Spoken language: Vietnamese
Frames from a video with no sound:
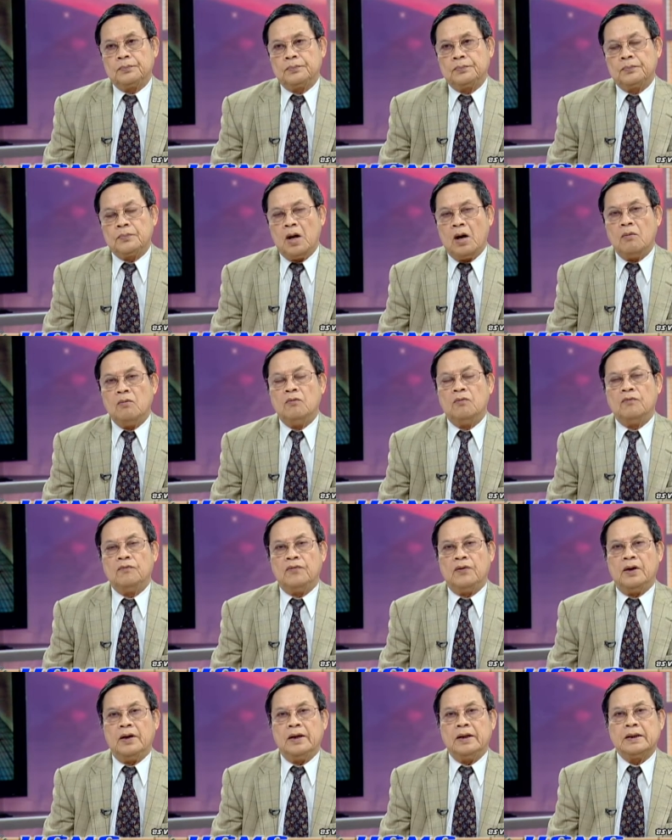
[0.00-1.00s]
đồng
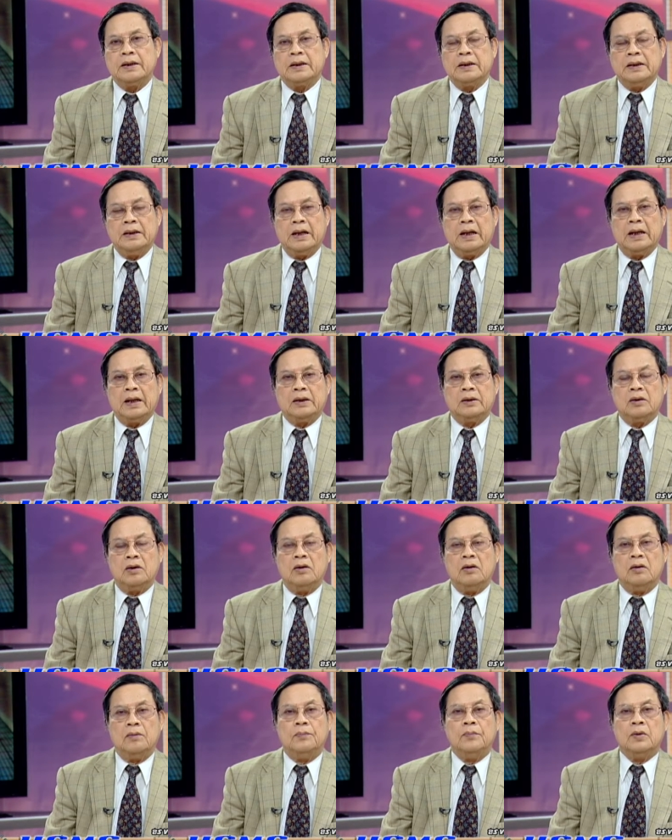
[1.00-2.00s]
với những cái tổ
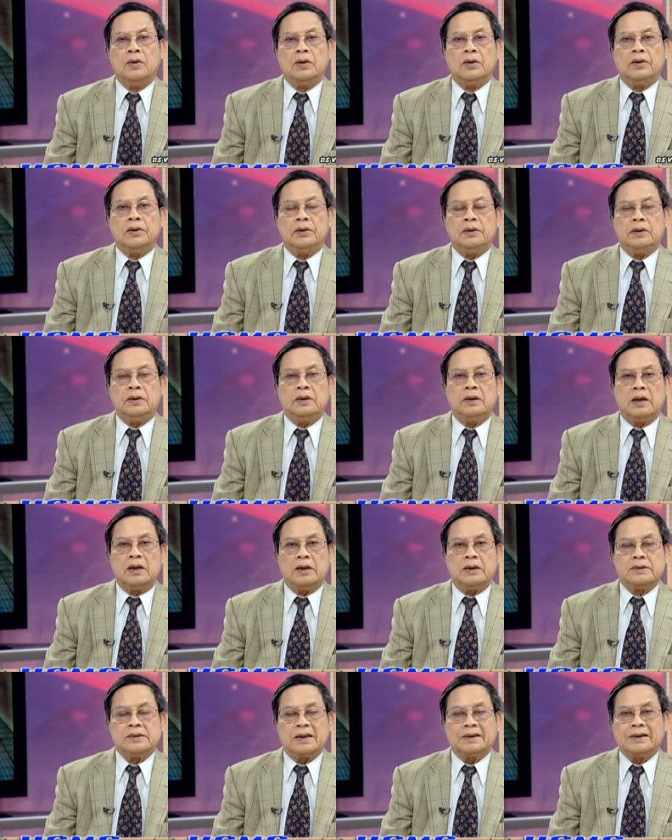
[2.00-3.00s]
hợp như
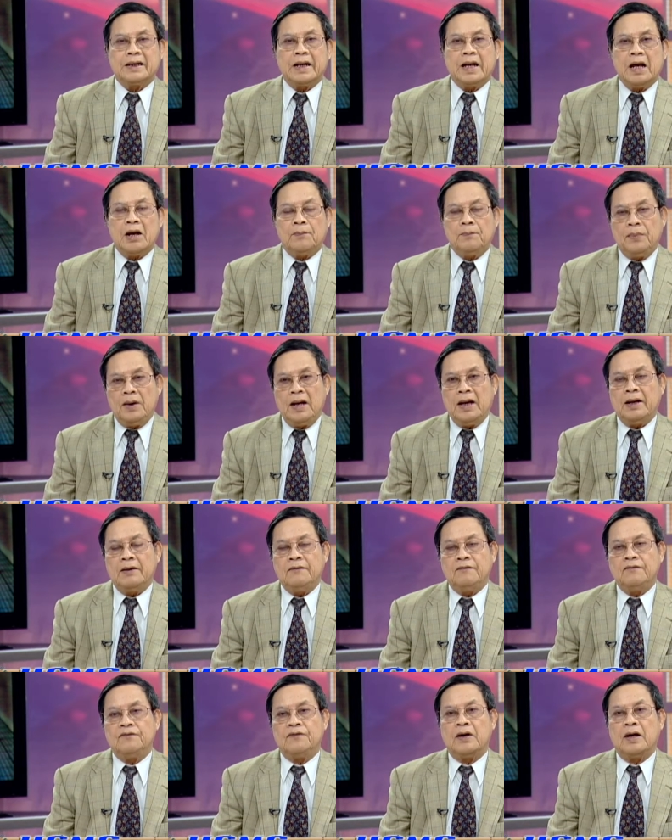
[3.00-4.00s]
là Santander
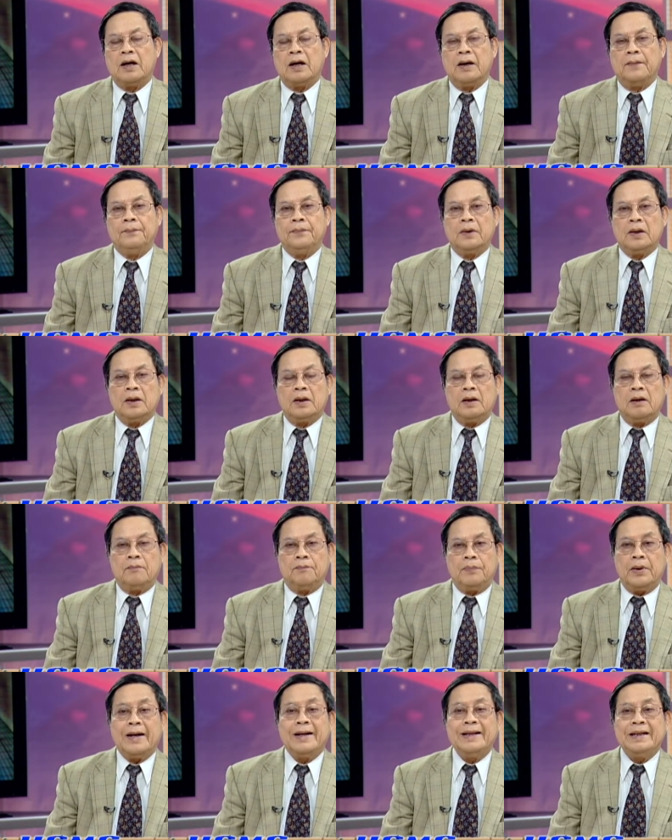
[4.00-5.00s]
Plan và
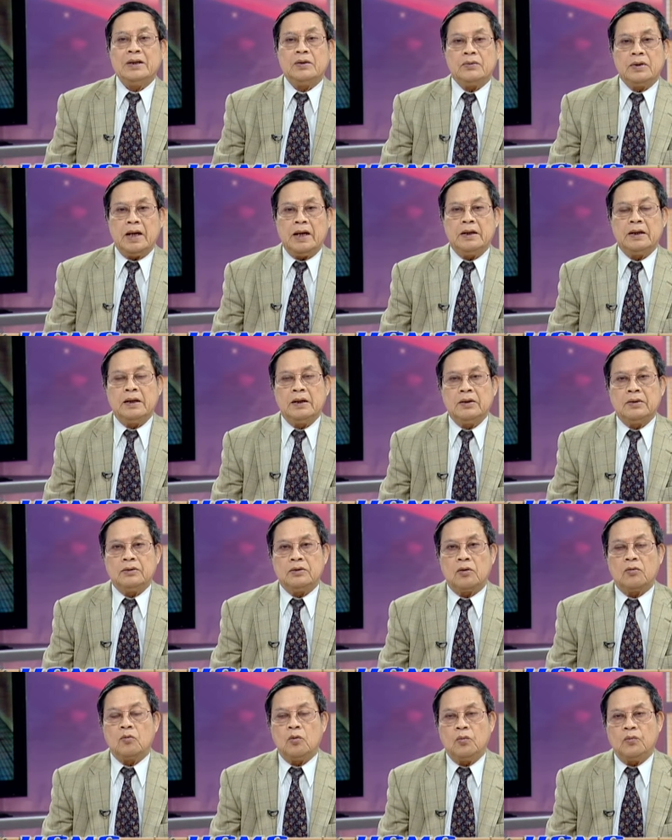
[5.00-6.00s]
Brand New Day
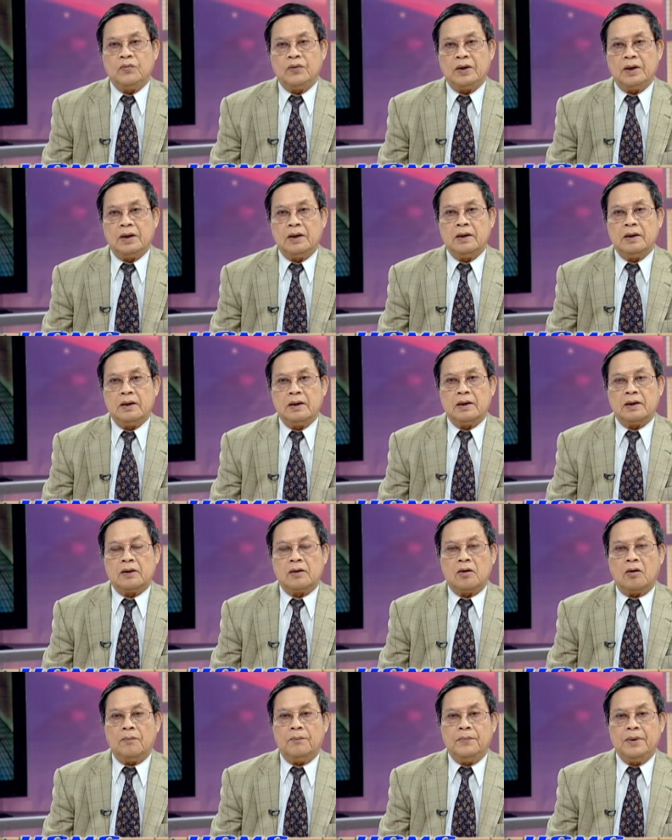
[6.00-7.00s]
cho quý vị
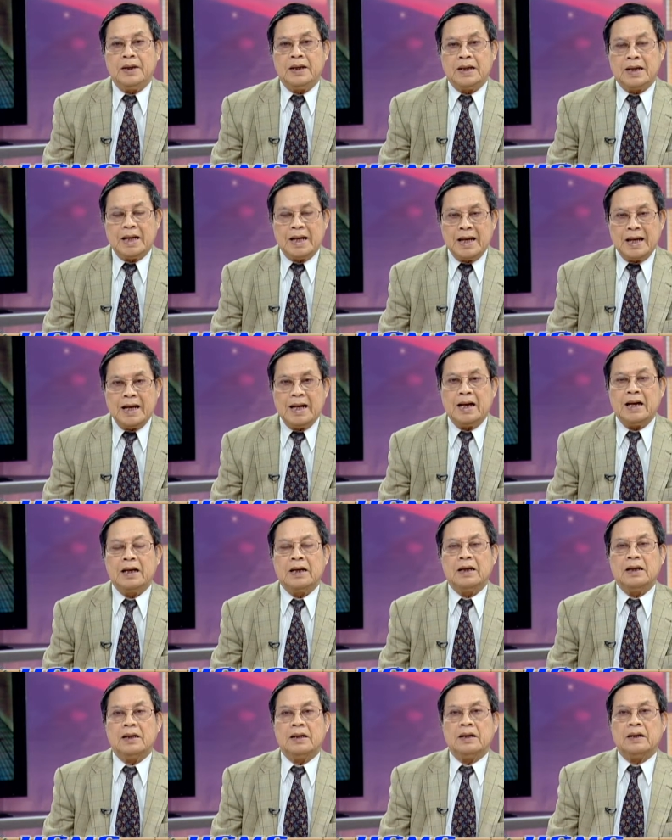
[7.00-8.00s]
có Medicare
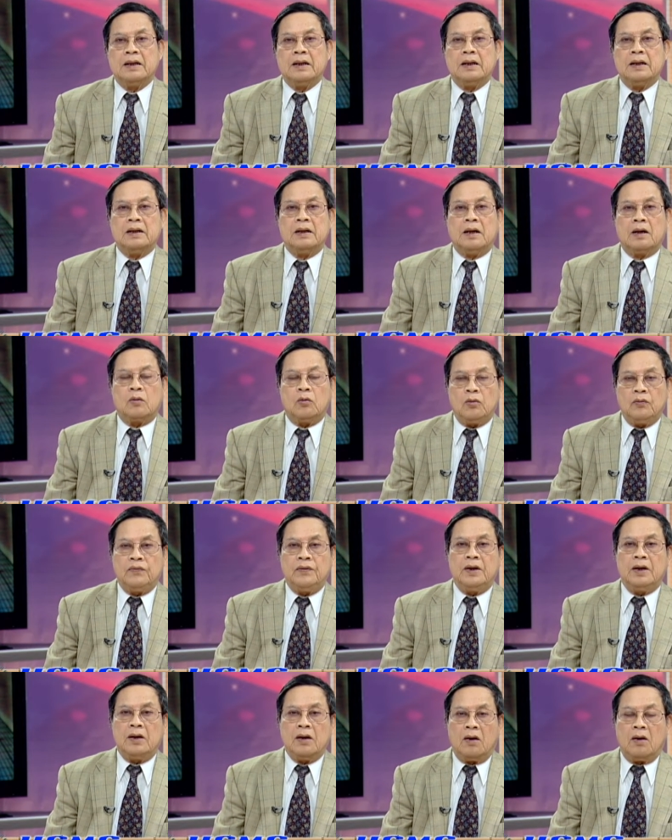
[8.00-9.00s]
và quý
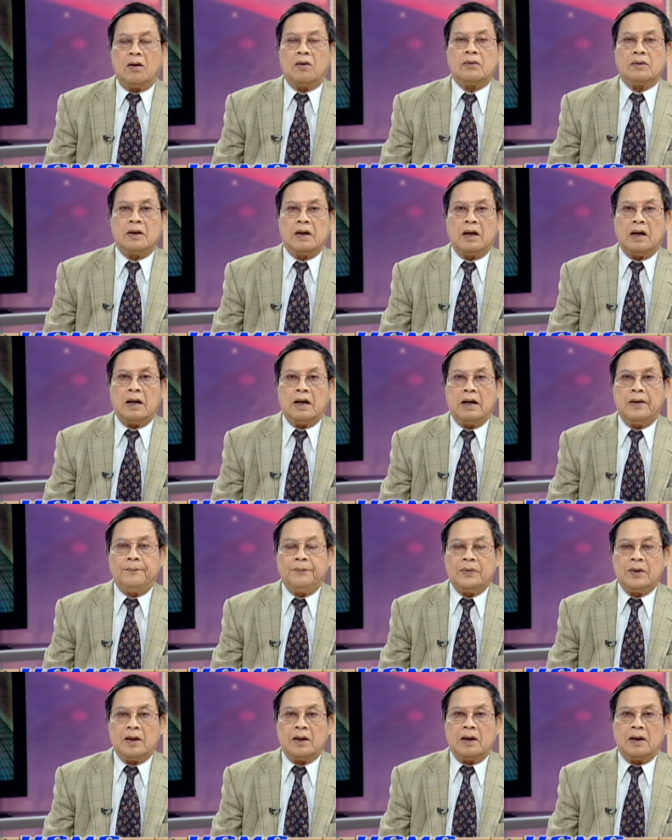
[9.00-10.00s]
vị đó đã
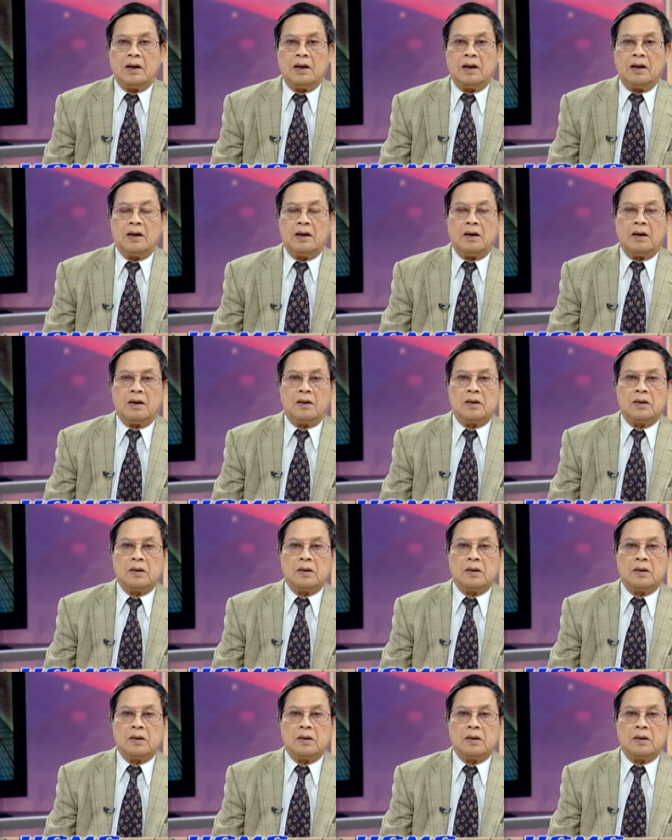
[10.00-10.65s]
uh,